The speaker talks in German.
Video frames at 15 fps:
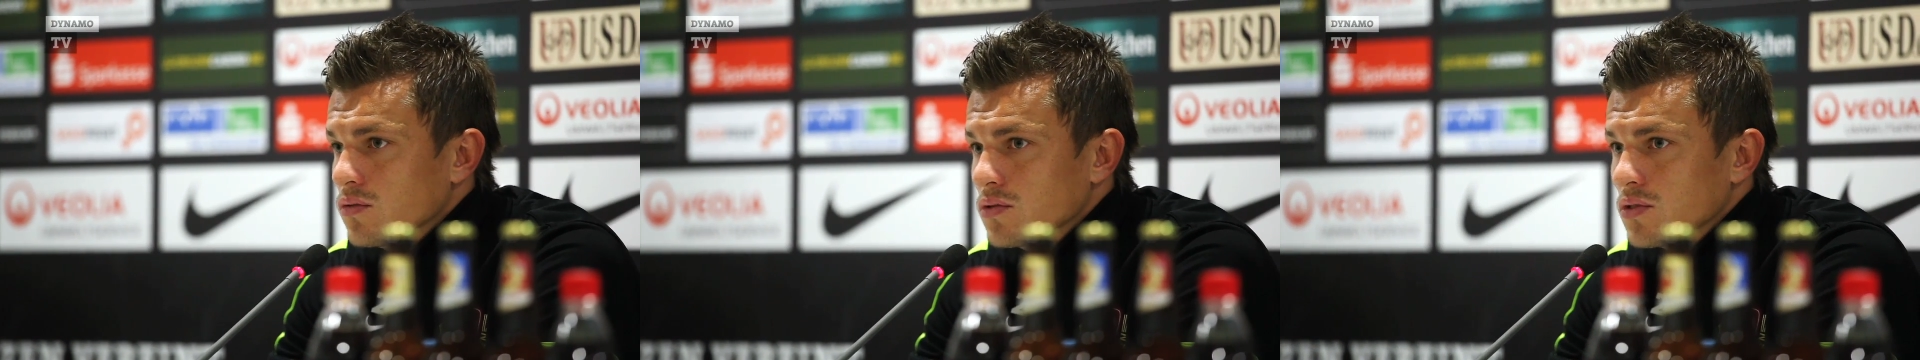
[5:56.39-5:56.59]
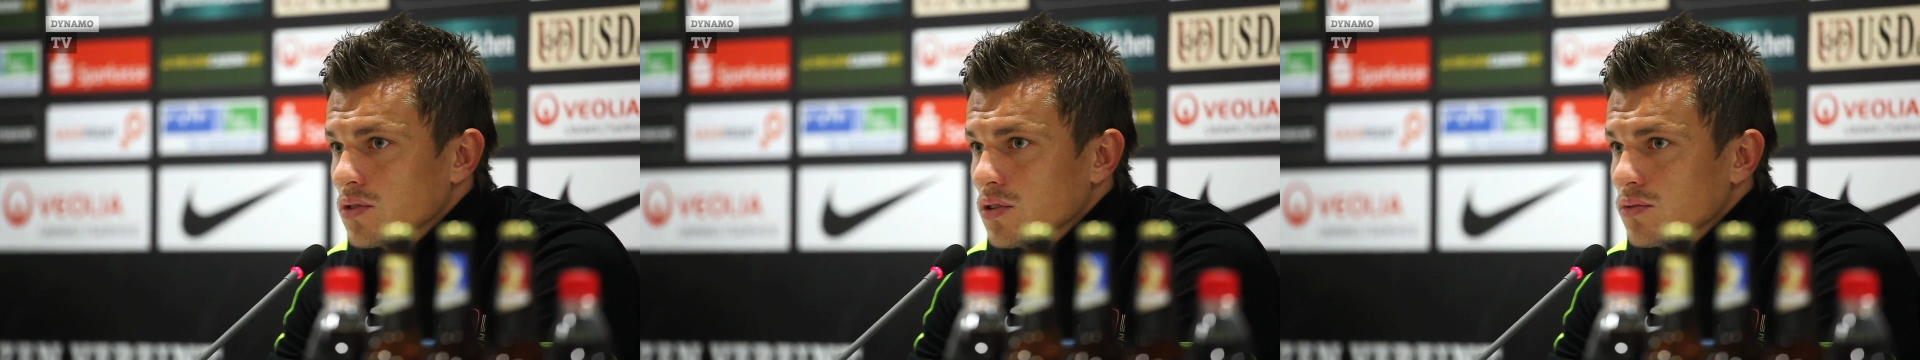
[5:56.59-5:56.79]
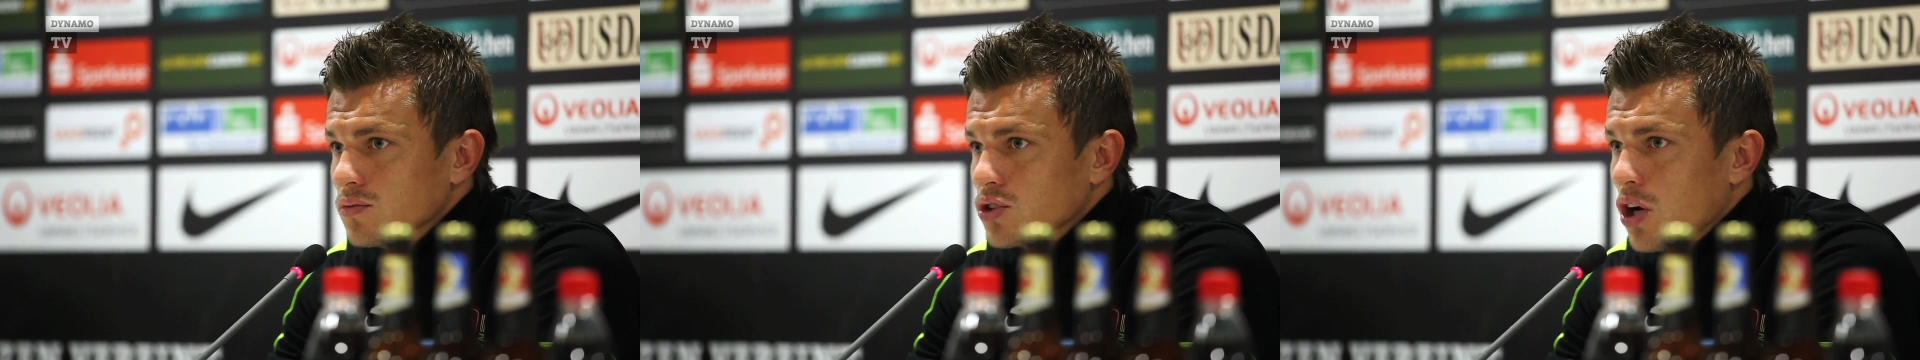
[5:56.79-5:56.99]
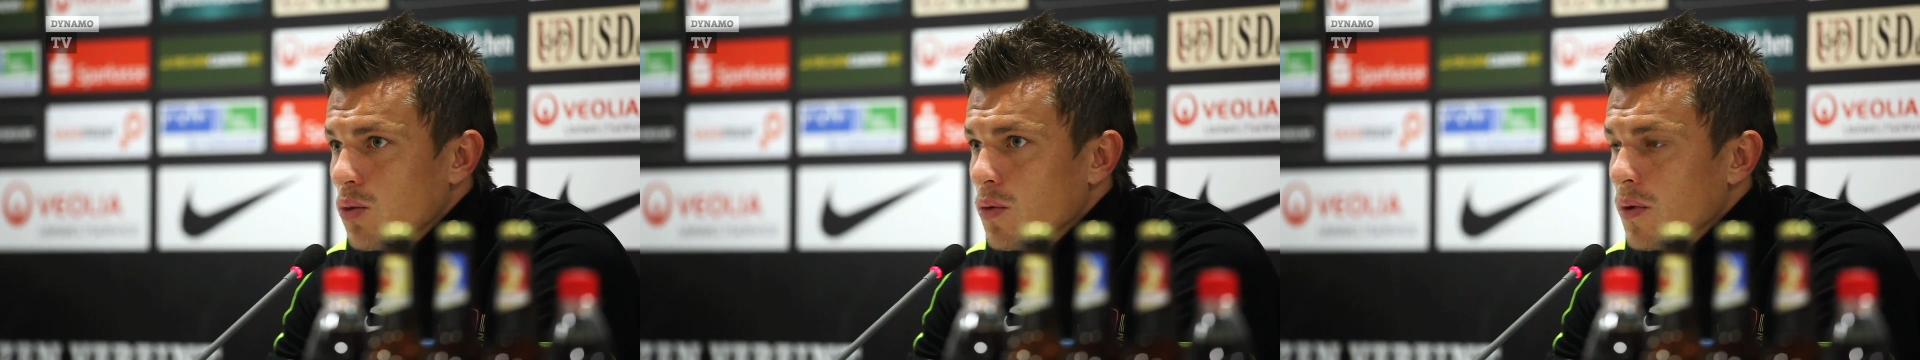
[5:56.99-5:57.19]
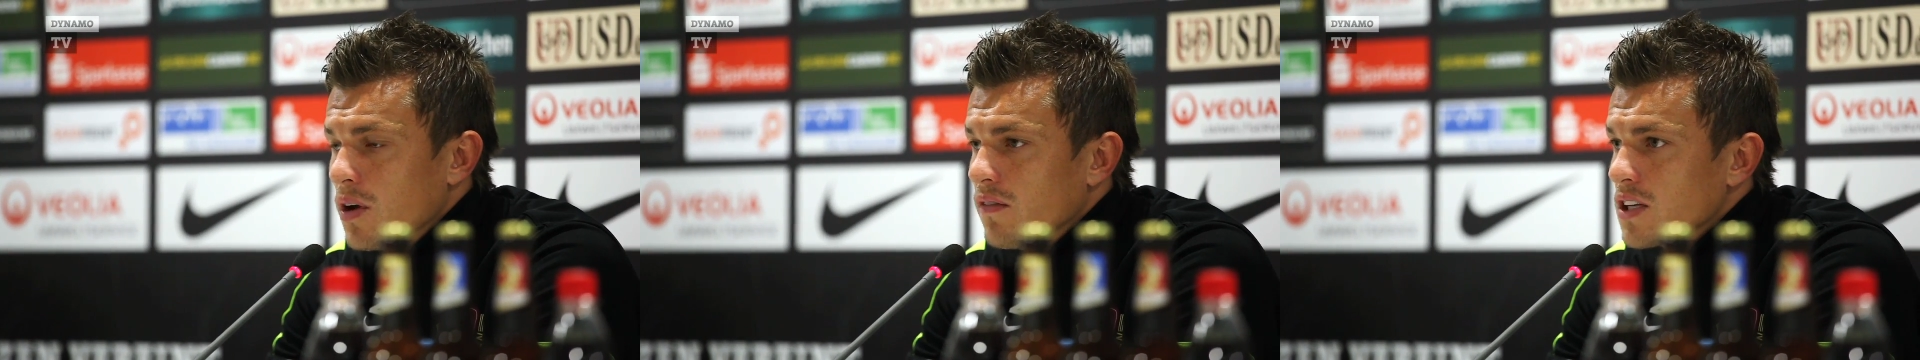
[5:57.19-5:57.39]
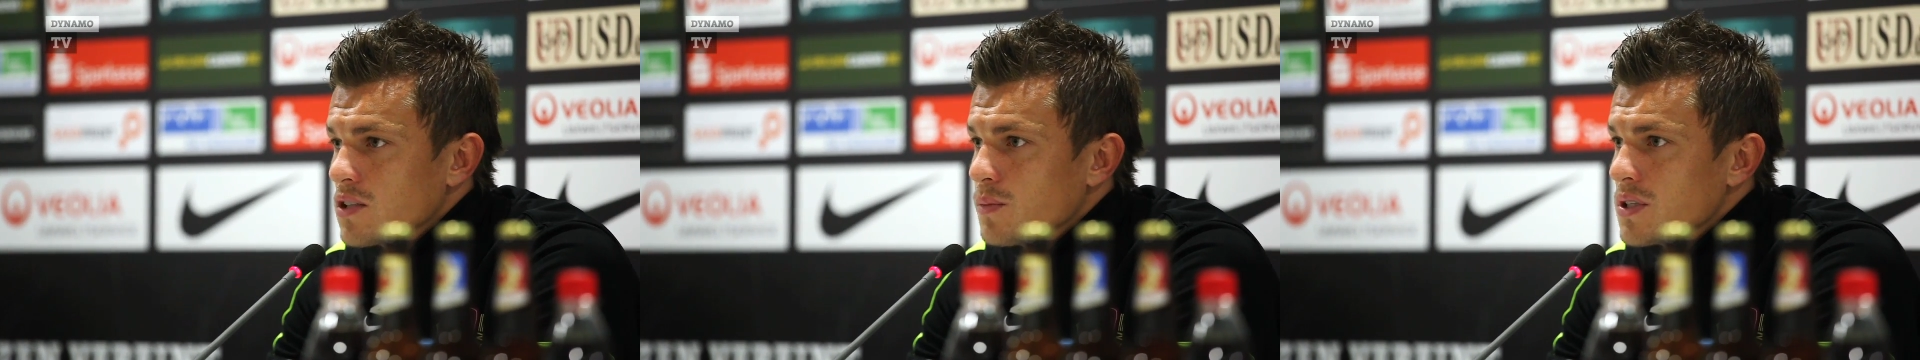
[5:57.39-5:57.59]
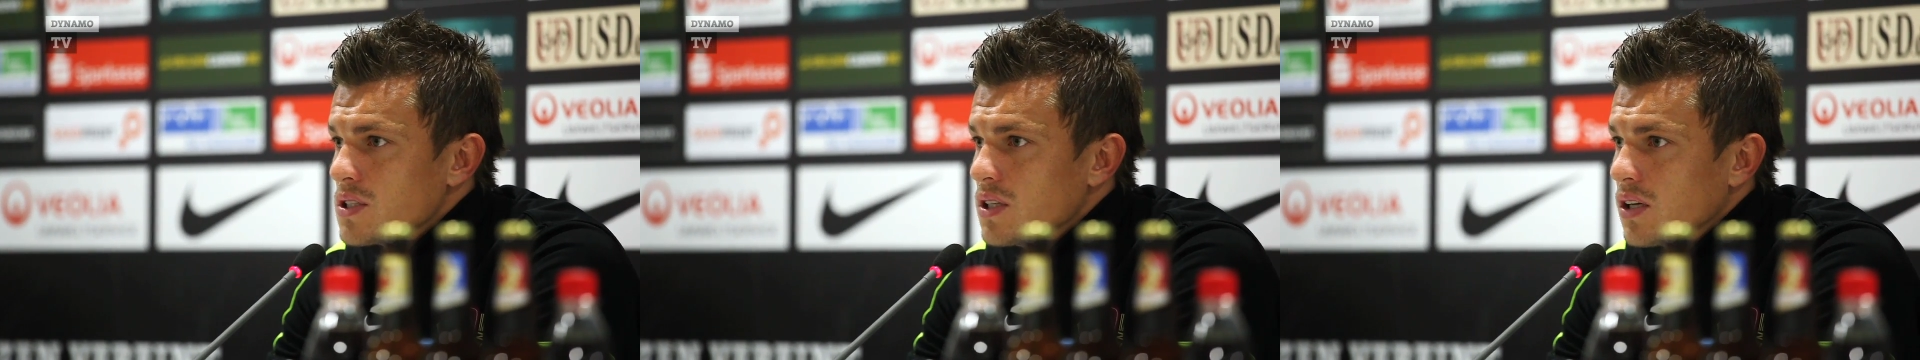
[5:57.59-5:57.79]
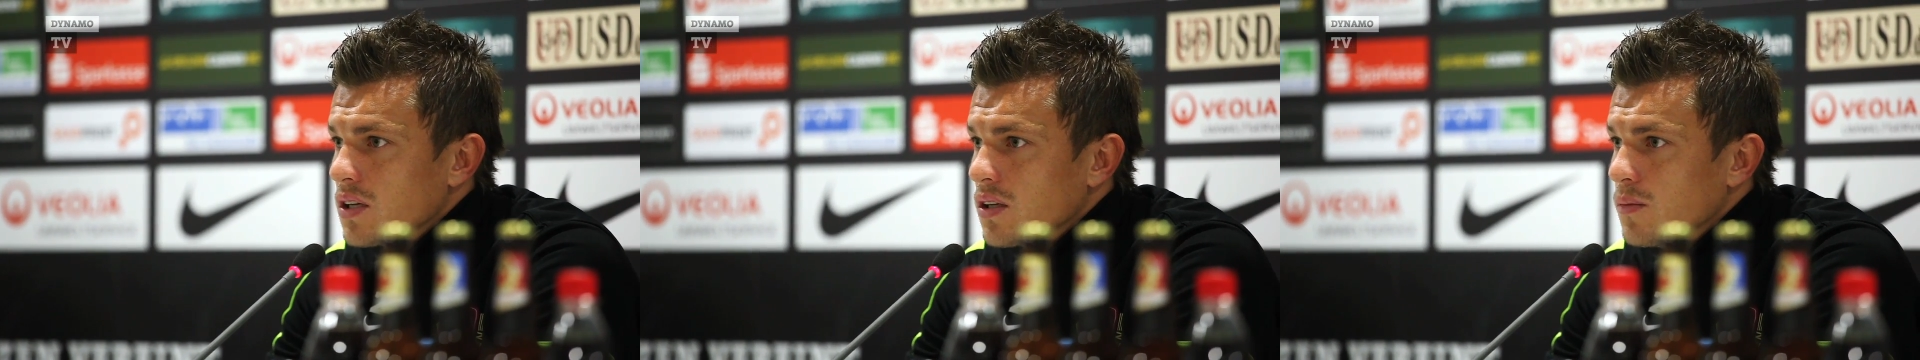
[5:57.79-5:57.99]
Und schauen wir mal, was
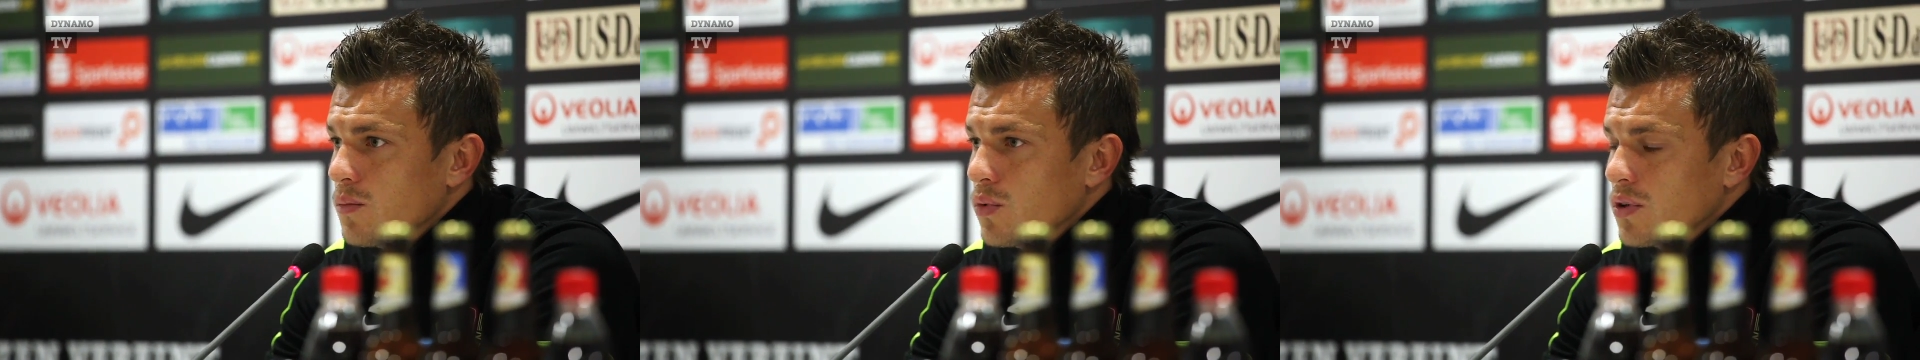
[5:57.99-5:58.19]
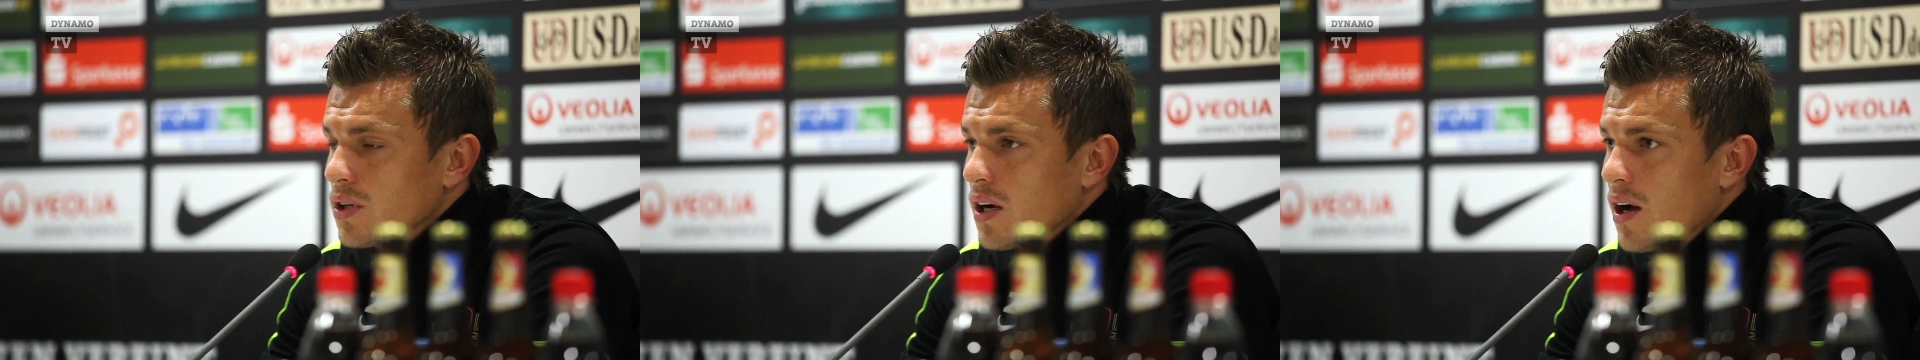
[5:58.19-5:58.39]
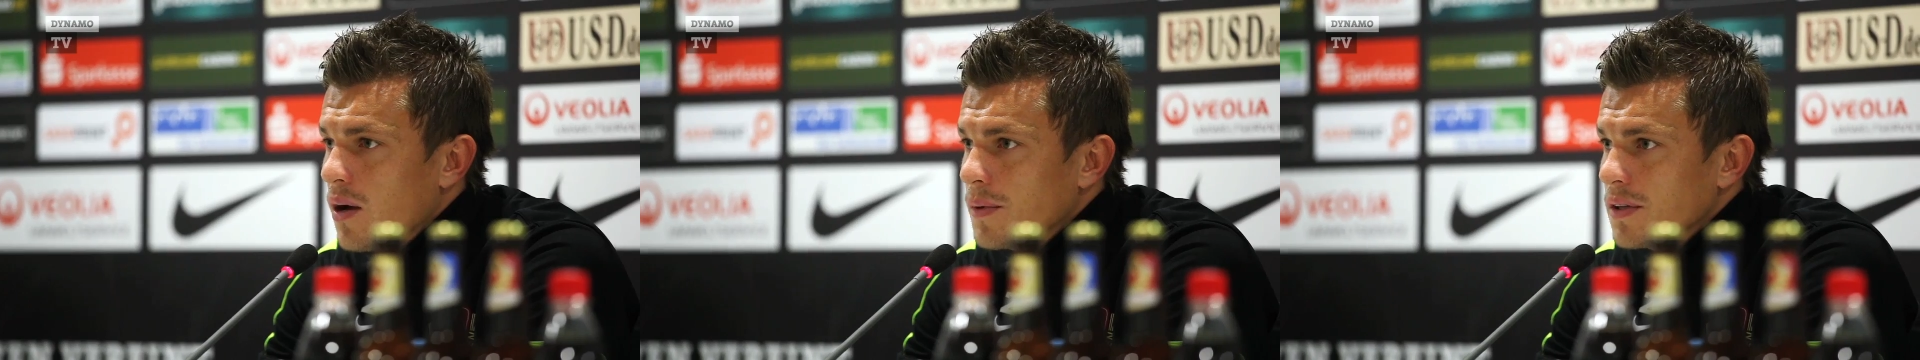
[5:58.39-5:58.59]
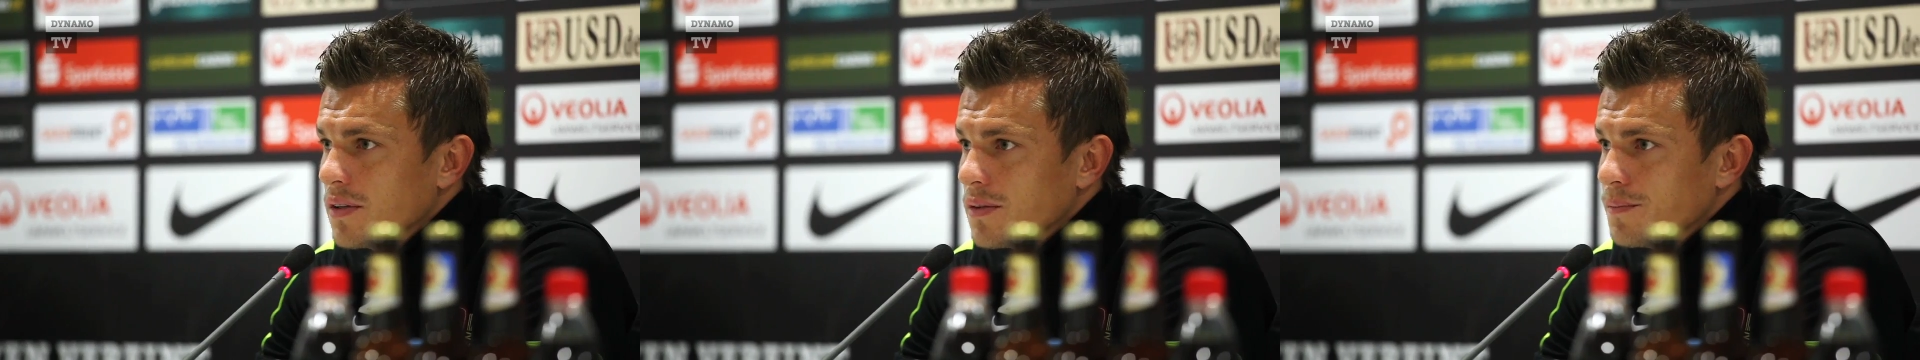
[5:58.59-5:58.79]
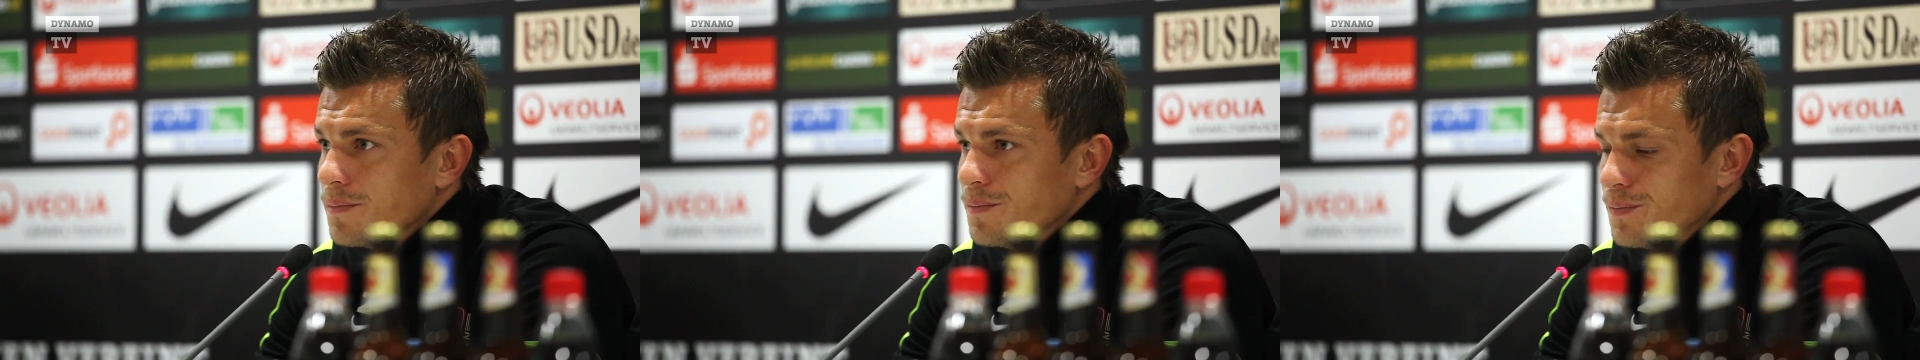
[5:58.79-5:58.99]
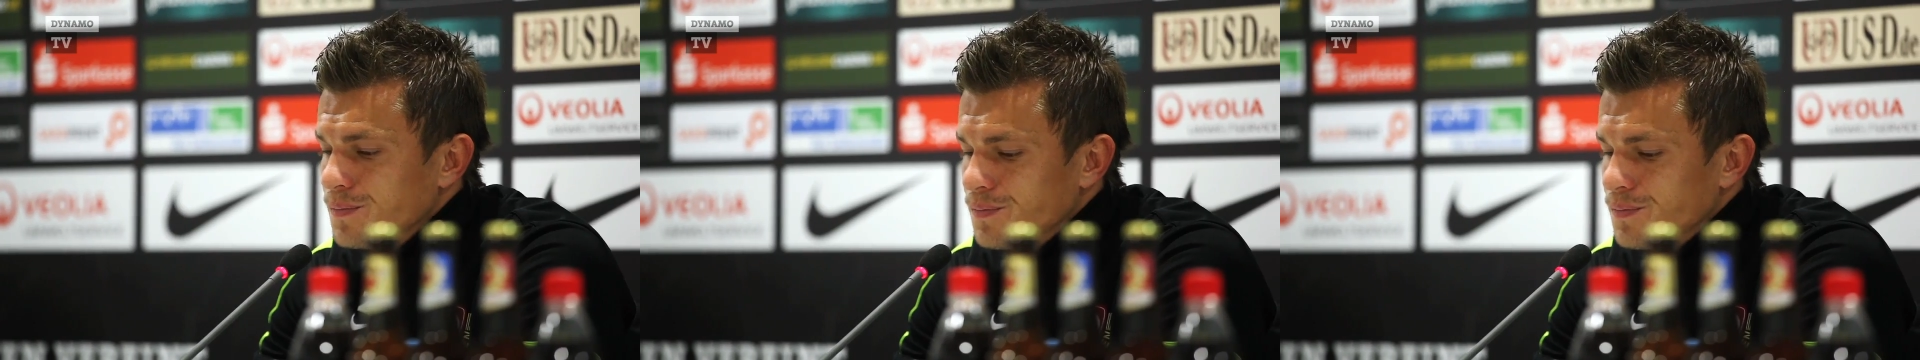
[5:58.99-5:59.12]
passiert am Montagabend.